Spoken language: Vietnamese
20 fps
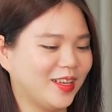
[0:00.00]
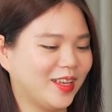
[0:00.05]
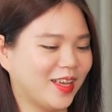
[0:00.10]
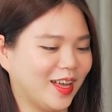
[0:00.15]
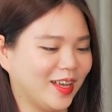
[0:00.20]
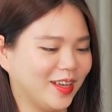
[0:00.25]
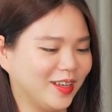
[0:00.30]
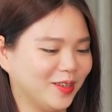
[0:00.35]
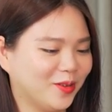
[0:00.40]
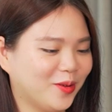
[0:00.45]

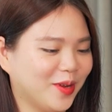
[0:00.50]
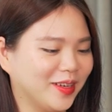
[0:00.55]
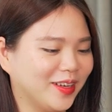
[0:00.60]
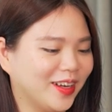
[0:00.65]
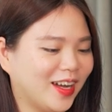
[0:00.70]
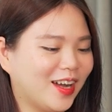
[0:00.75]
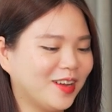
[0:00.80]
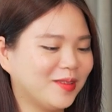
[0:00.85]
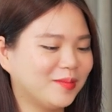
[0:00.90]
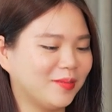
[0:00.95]
cái khoảnh
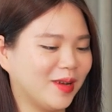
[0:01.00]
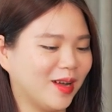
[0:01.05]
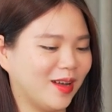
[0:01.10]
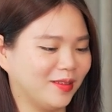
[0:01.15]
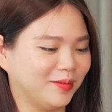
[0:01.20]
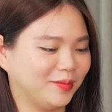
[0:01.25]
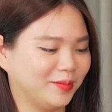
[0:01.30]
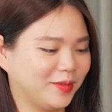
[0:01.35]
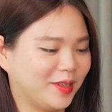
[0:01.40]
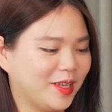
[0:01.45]
khắc
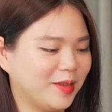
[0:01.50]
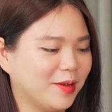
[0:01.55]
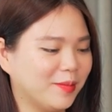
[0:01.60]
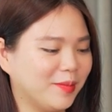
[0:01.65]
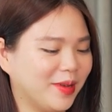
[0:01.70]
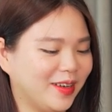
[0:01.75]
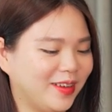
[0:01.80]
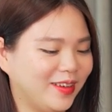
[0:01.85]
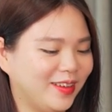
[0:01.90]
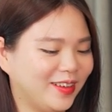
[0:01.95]
mà khi mà
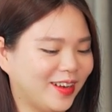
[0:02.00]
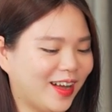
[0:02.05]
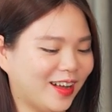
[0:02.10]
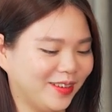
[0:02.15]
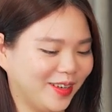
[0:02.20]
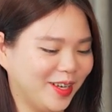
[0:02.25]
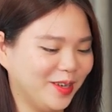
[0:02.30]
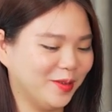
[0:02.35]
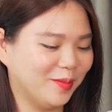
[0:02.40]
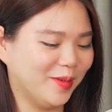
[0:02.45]
mình
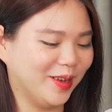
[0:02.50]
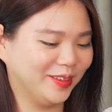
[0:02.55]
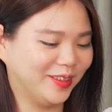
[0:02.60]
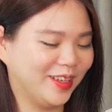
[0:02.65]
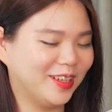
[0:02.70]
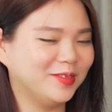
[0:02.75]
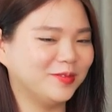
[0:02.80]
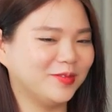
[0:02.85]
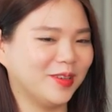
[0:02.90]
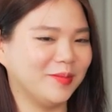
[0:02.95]
khẳng định được bản
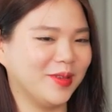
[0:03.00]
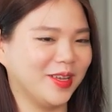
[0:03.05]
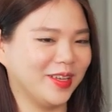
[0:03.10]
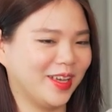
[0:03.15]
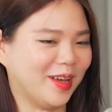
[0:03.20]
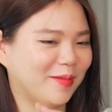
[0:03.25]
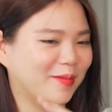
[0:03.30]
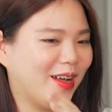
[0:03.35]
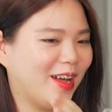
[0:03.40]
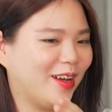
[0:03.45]
thân và mình
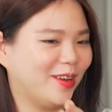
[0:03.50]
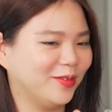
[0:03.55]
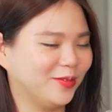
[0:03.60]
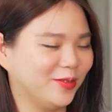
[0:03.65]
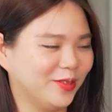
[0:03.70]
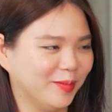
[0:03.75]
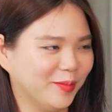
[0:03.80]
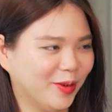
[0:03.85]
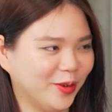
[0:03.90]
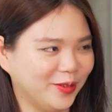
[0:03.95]
come out
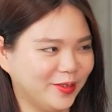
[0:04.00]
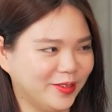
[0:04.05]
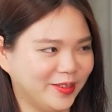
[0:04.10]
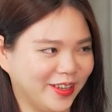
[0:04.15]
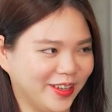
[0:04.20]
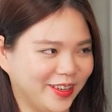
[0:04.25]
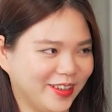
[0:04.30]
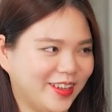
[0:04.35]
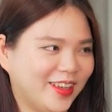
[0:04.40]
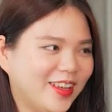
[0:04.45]
với mọi
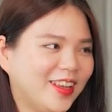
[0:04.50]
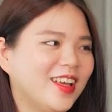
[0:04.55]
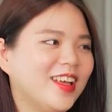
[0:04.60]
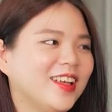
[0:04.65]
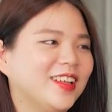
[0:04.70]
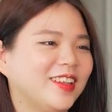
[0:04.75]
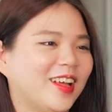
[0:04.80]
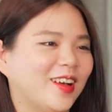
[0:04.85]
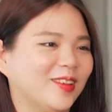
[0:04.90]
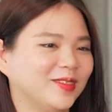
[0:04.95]
người
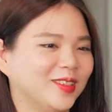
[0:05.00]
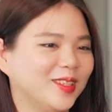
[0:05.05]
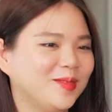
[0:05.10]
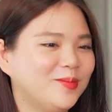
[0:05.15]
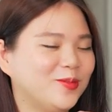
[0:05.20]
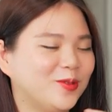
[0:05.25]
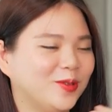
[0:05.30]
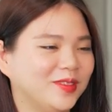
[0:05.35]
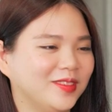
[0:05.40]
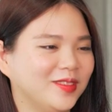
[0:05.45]
thảo rất
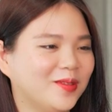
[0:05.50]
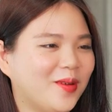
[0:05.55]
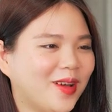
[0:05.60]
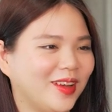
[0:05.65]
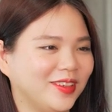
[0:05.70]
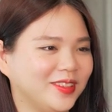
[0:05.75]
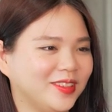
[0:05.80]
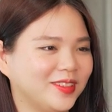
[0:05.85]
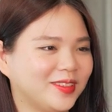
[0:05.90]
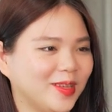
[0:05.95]
muốn
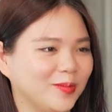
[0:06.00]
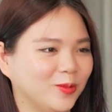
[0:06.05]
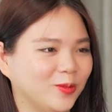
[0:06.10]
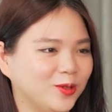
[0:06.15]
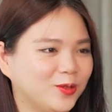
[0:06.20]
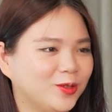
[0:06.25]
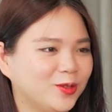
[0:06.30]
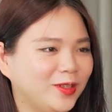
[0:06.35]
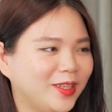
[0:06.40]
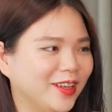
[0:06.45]
hoàng chia sẻ một chút